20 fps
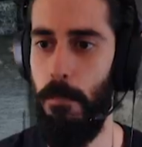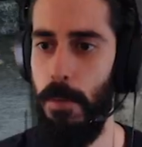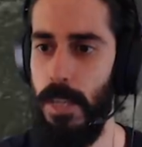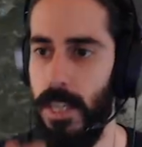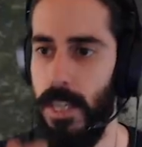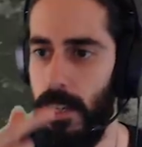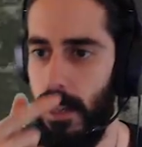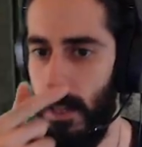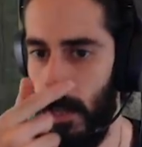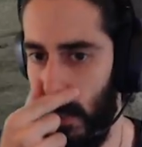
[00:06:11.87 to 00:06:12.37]

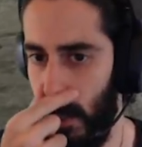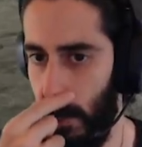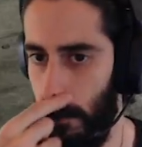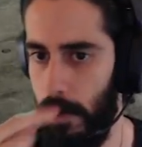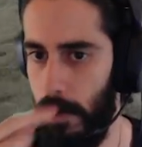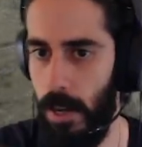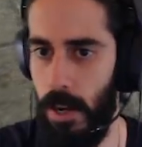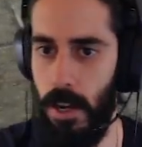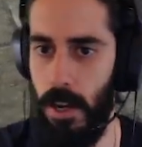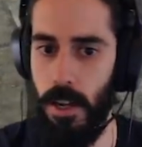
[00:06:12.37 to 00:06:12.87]
kere de indim
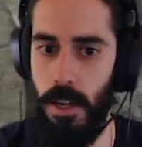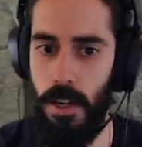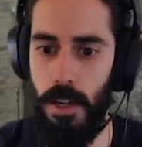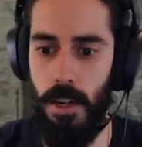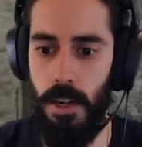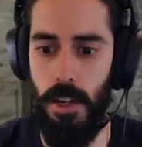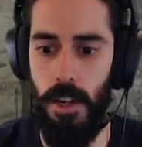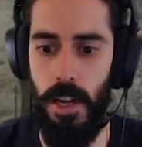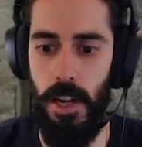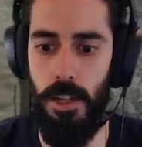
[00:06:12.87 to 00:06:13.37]
ya.
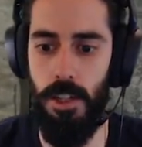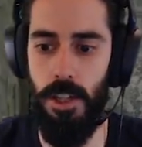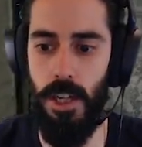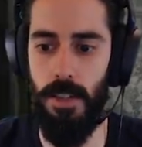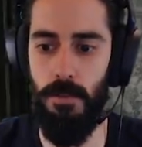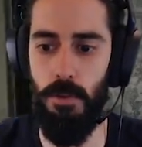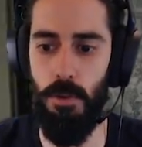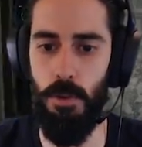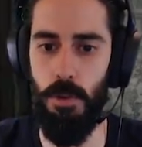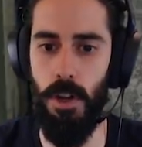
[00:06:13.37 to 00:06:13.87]

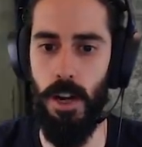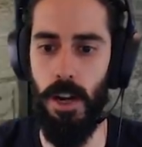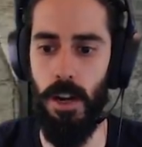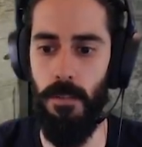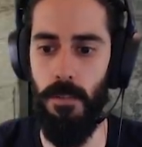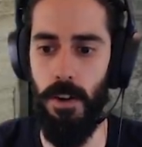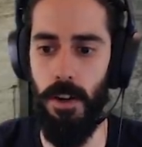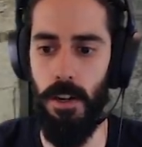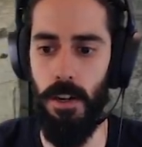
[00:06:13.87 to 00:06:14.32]
Headshot vurdu galiba.